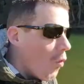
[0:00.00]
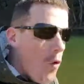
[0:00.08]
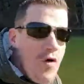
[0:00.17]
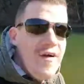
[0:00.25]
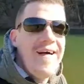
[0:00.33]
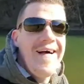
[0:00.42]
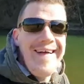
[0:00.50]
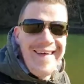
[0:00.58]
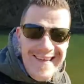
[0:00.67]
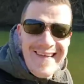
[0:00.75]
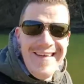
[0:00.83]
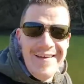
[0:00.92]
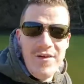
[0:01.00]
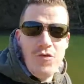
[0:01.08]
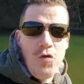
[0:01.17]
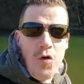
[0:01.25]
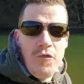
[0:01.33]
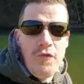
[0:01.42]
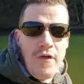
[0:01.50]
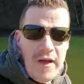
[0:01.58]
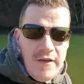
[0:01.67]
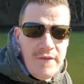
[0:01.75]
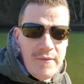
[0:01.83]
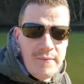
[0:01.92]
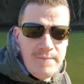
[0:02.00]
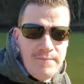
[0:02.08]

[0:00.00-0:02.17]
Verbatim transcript: Ukraine-Konflikt.